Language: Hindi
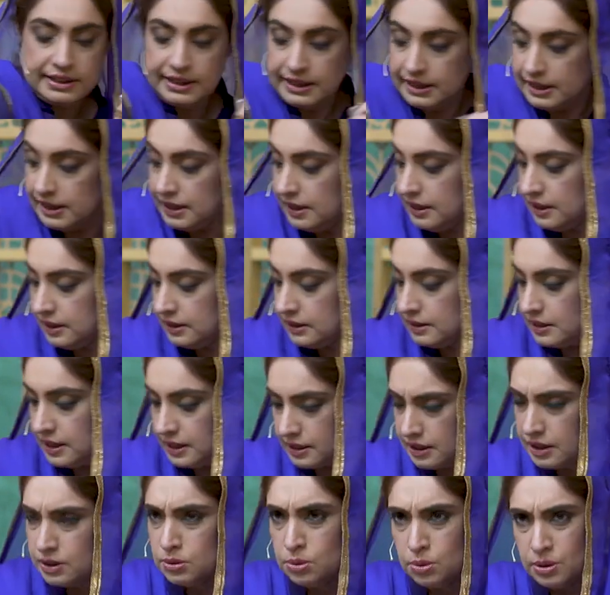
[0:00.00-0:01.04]
देंगे
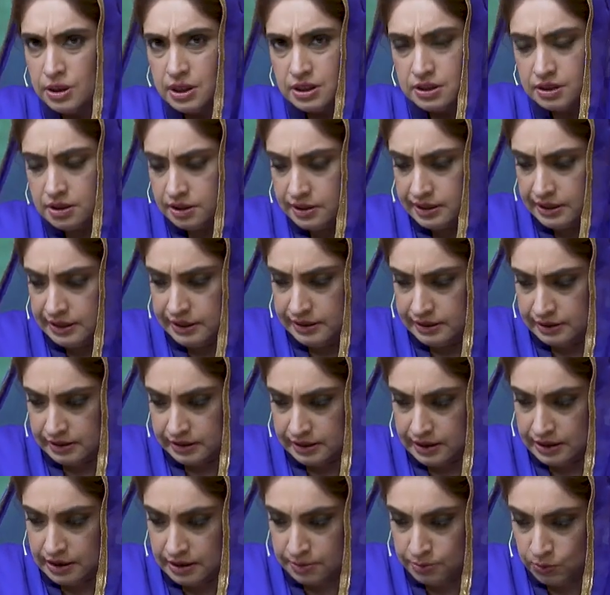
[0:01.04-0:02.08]
ताकि थोड़ा सा तेल
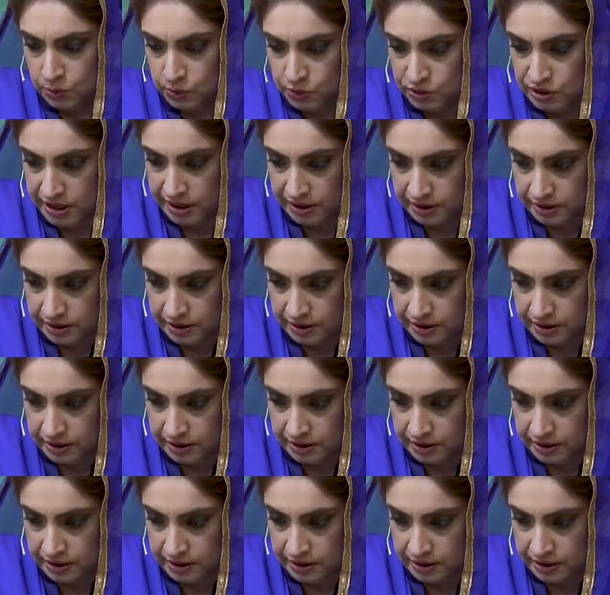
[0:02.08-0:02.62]
गर्म हो जाए